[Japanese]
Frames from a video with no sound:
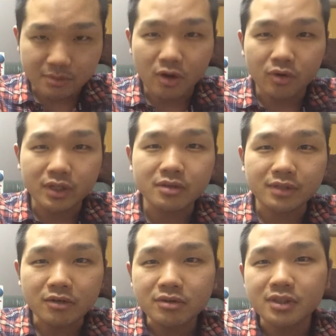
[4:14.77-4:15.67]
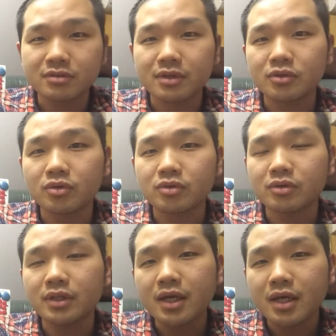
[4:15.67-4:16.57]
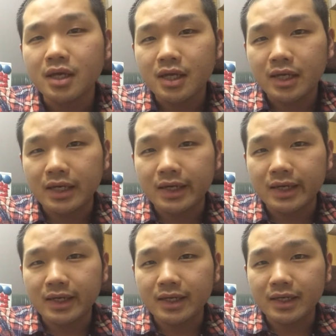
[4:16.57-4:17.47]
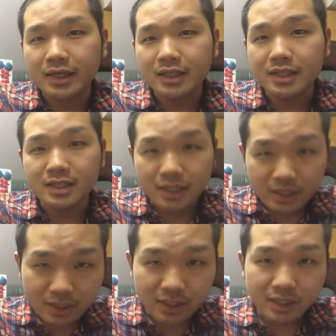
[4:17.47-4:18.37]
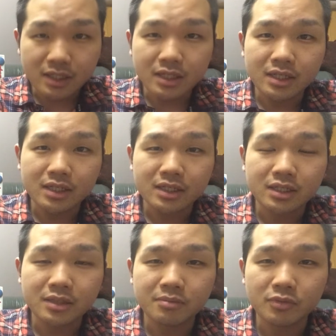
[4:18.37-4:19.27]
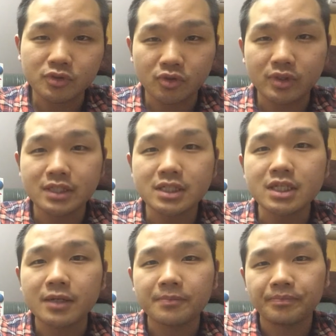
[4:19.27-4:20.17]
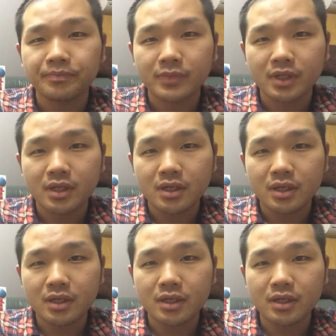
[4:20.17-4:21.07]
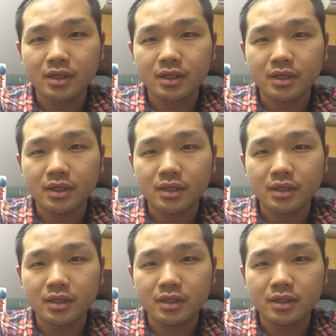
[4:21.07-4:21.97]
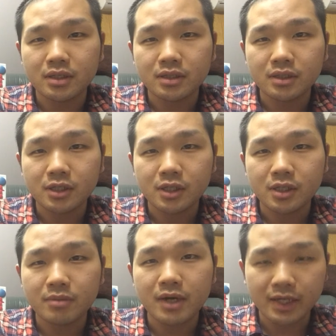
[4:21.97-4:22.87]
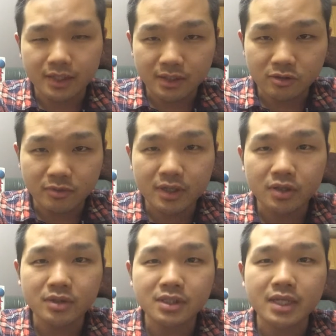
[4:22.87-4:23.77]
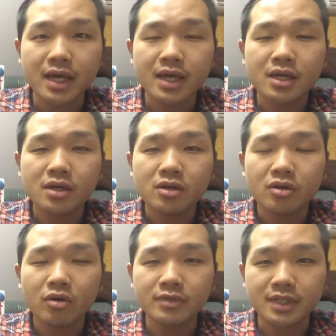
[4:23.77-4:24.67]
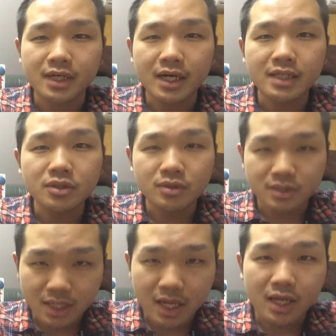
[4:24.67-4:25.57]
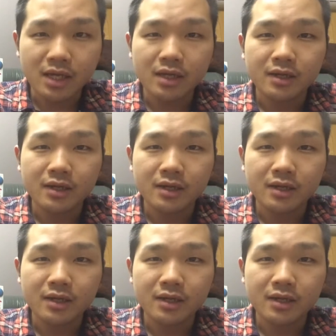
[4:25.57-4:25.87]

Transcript: まあ大きくなるっていうのはどんどんね、えー、人間的にもそうだし、えー、マーケティング勉強して、お店が繁盛して、